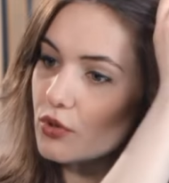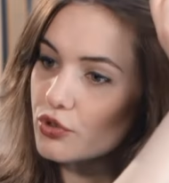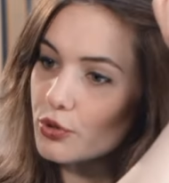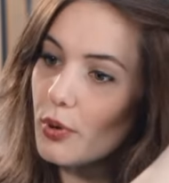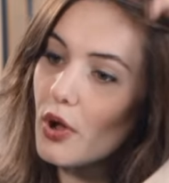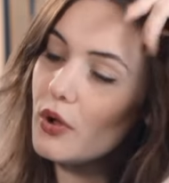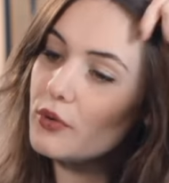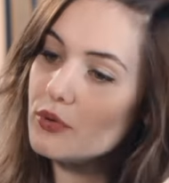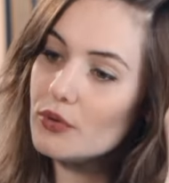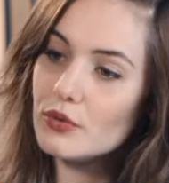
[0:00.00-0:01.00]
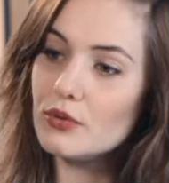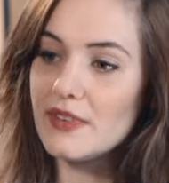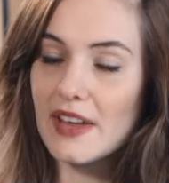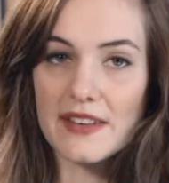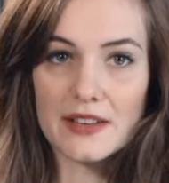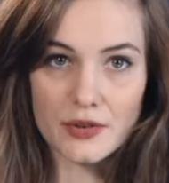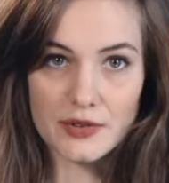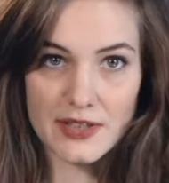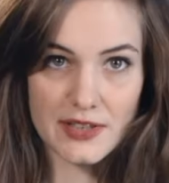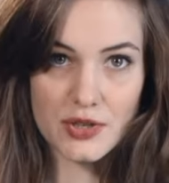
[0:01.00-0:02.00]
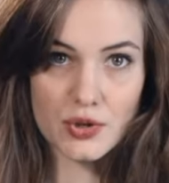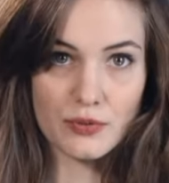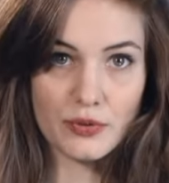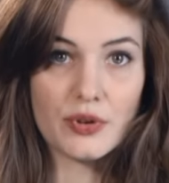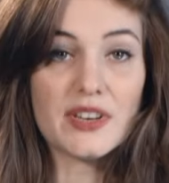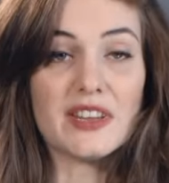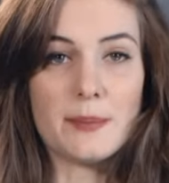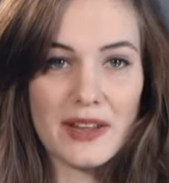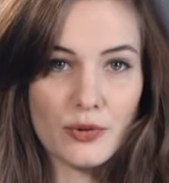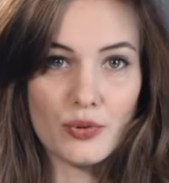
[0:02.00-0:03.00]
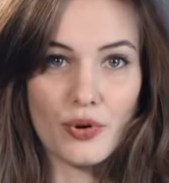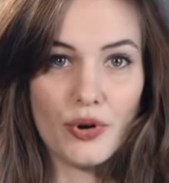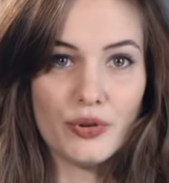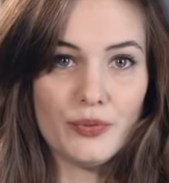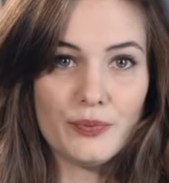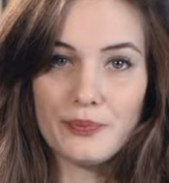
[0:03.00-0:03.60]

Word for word: Je prends une certaine quantité de cheveux qui n'est pas trop grande.